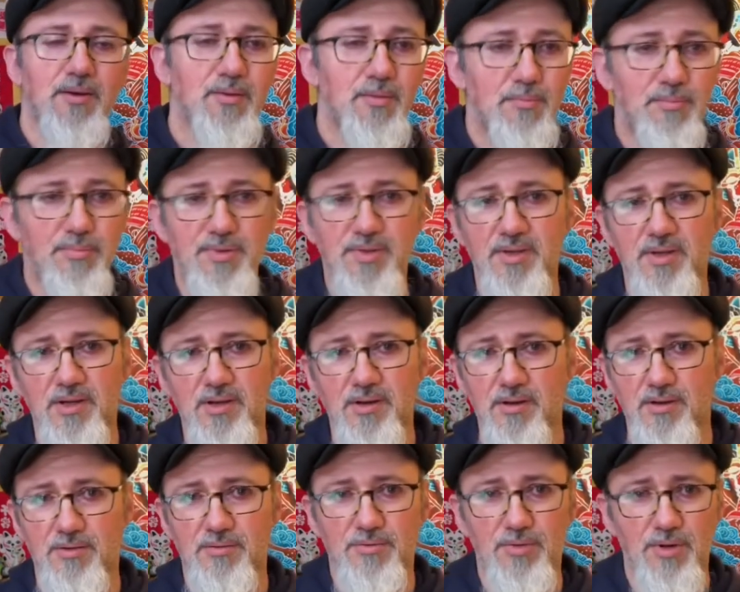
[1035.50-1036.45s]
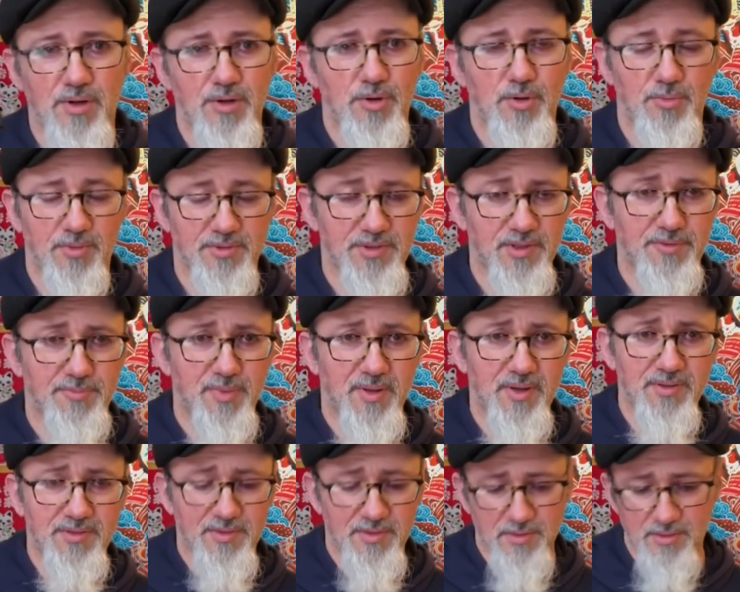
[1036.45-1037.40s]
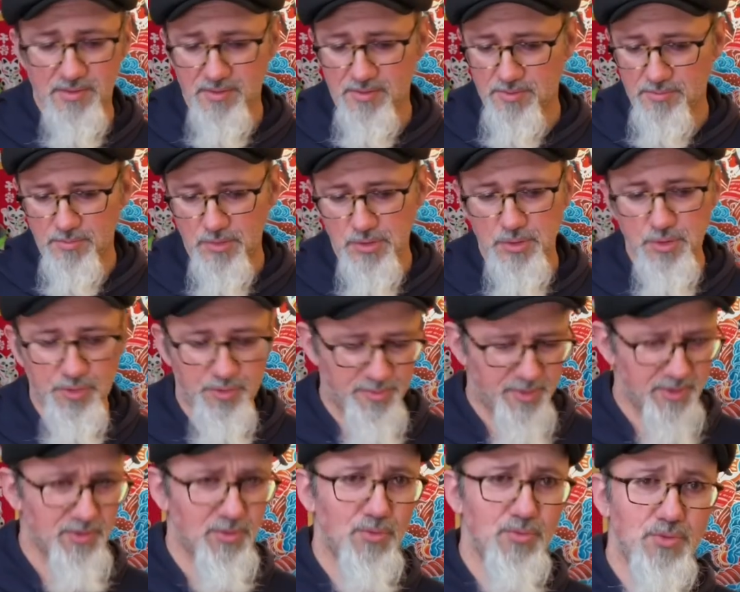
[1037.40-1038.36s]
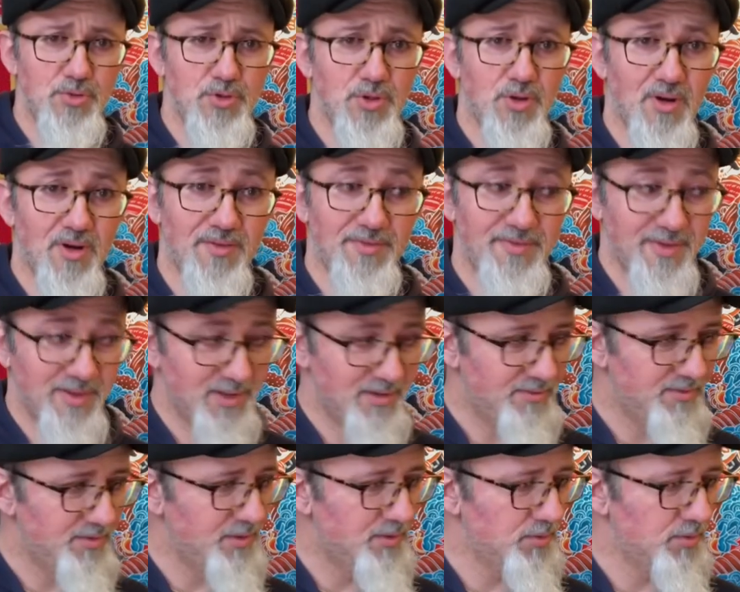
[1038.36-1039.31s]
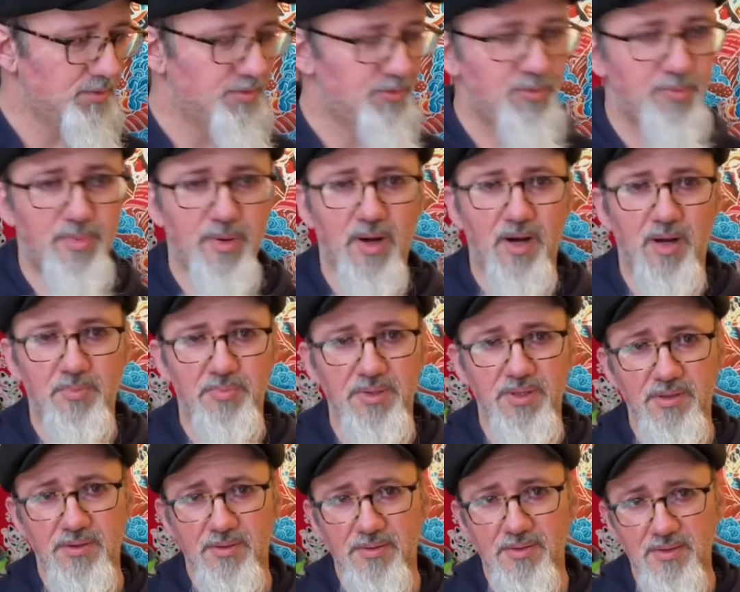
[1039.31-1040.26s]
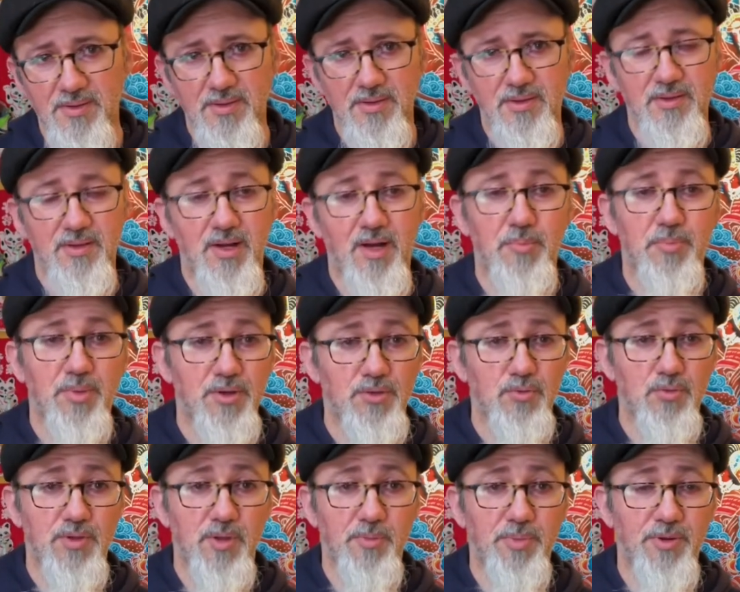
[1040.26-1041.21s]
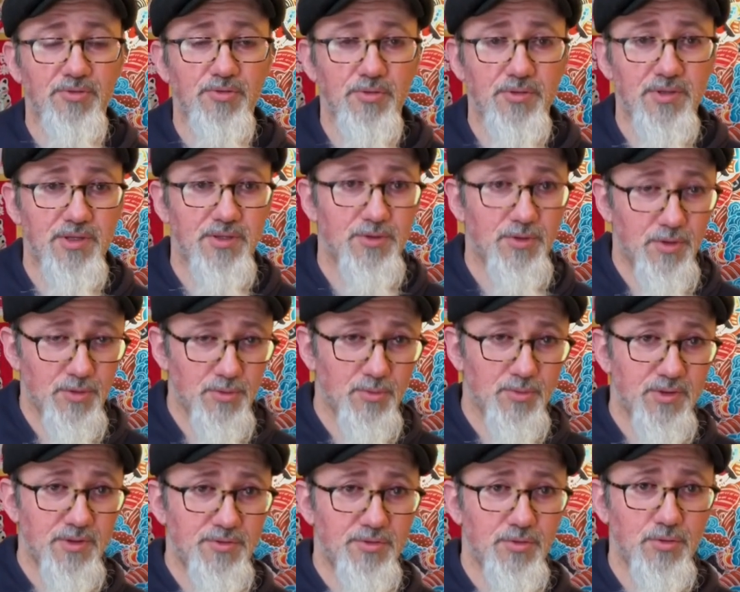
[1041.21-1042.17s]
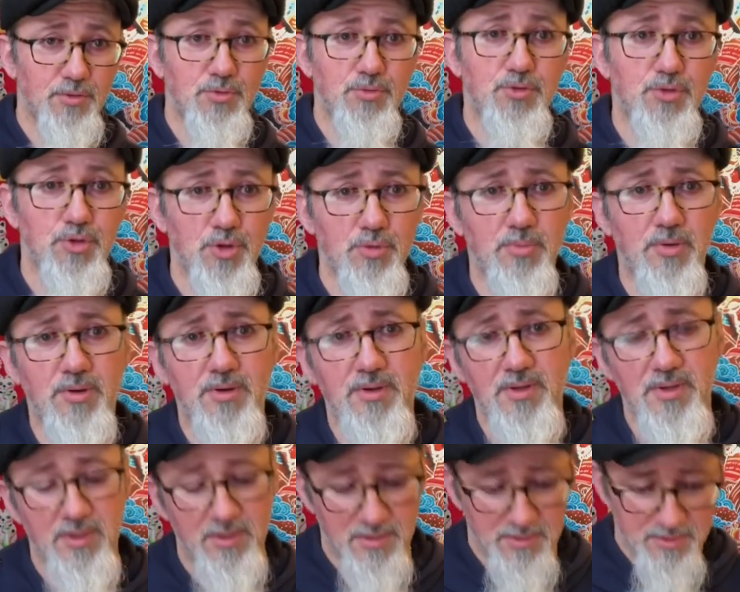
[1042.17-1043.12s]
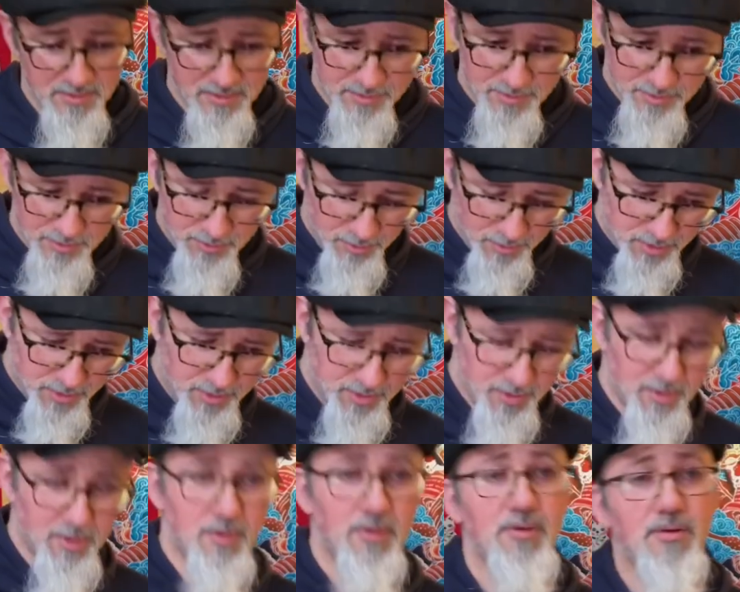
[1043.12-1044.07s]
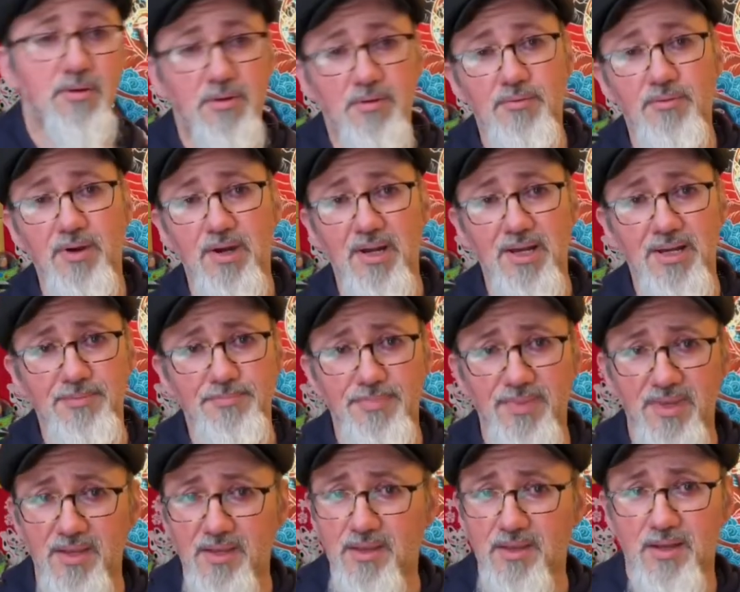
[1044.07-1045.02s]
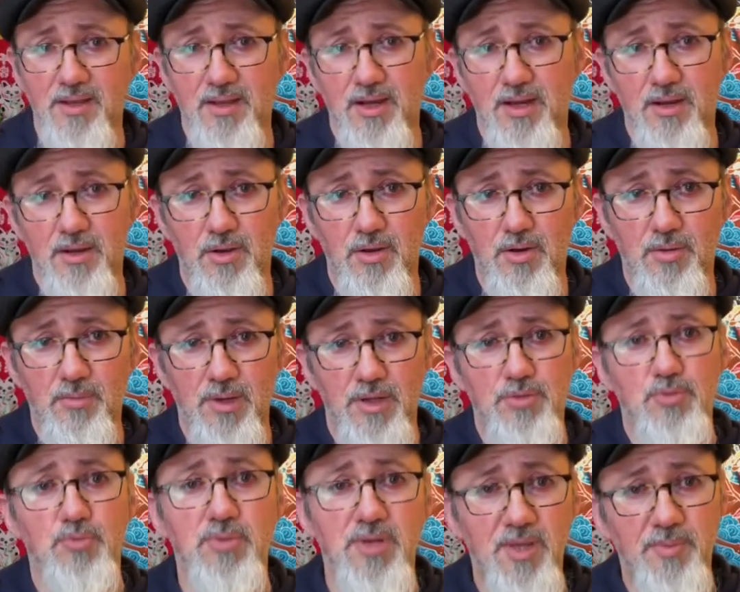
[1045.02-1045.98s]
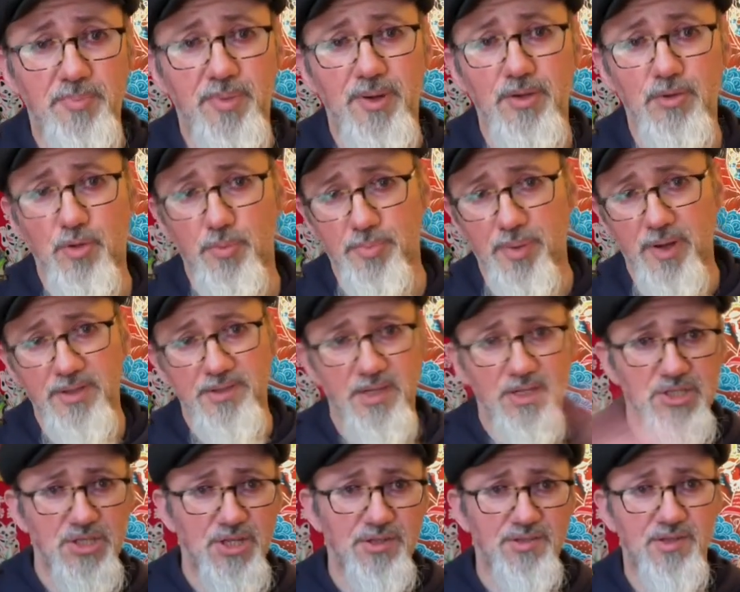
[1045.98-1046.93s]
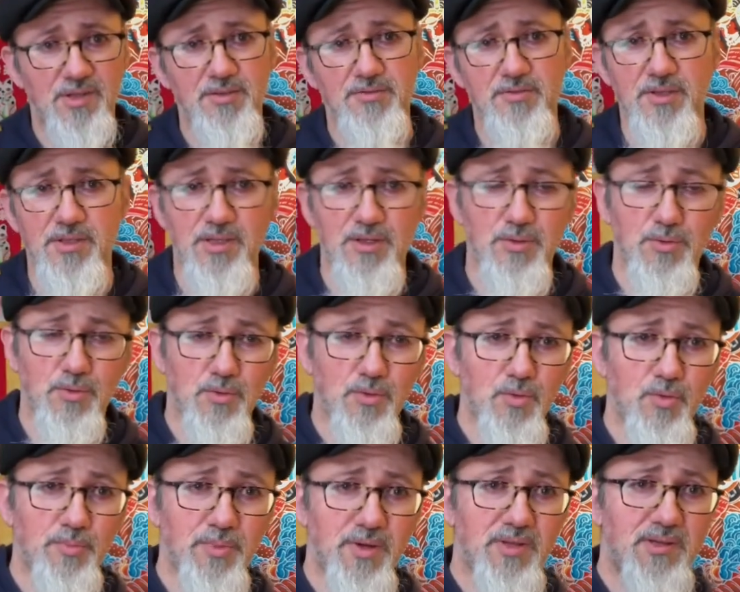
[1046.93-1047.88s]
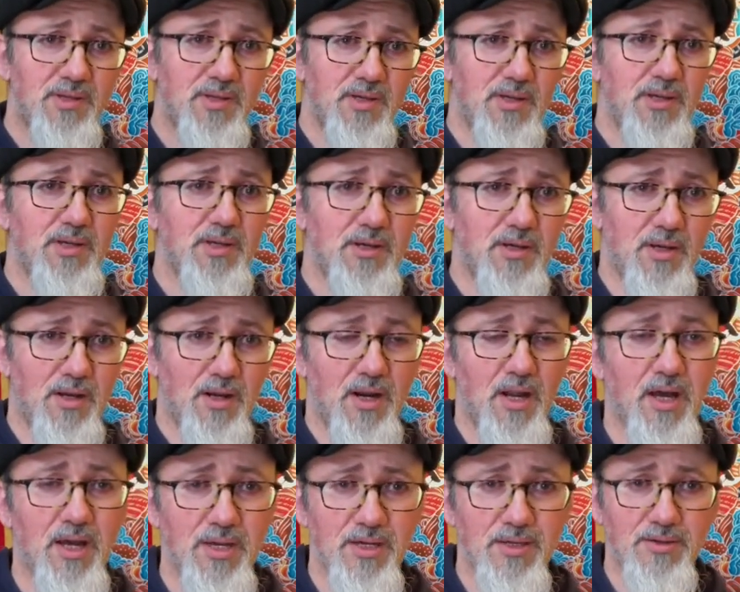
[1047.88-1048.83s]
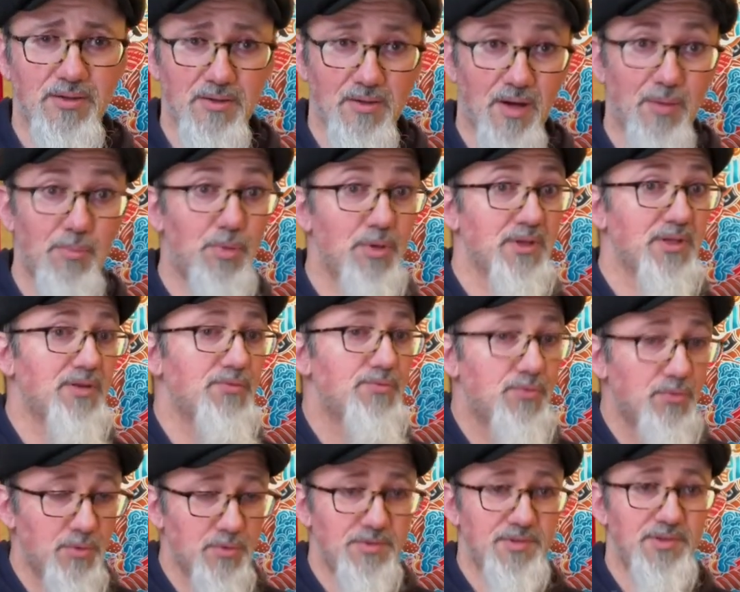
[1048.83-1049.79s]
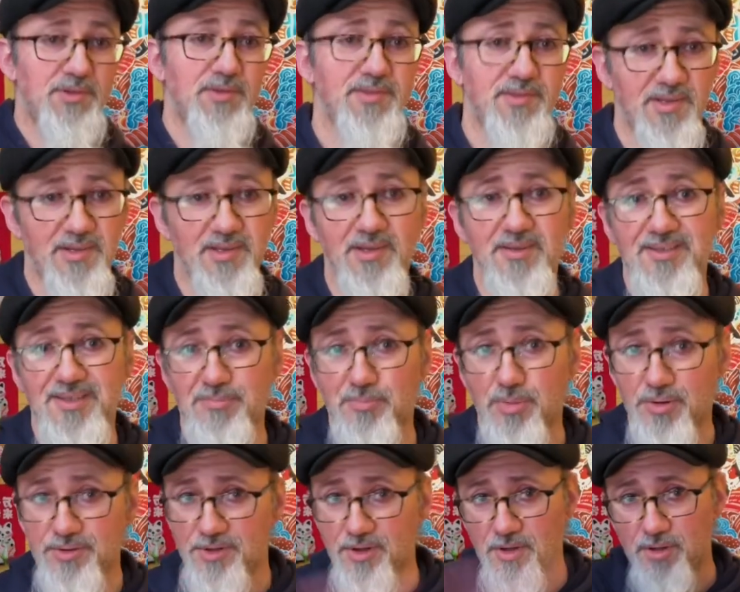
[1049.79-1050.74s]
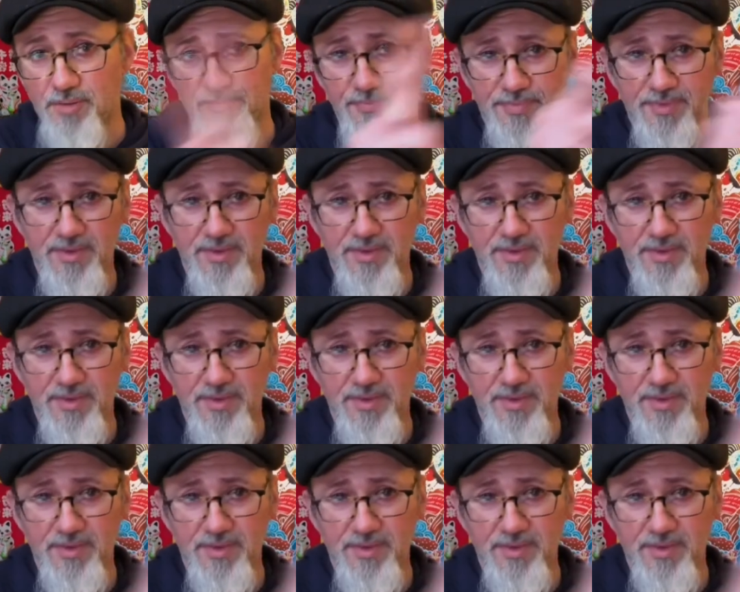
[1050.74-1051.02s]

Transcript: bien voir comment ça se passe. Hein, moi, je suis pas trop du genre à faire des vidéos super rapides. Après tout, on n'est pas sur TikTok, on est sur YouTube. Donc, euh, voilà. Alors, bah, n'oubliez pas de partager cette vidéo, mettez un like, abonnez-vous aussi, c'est très important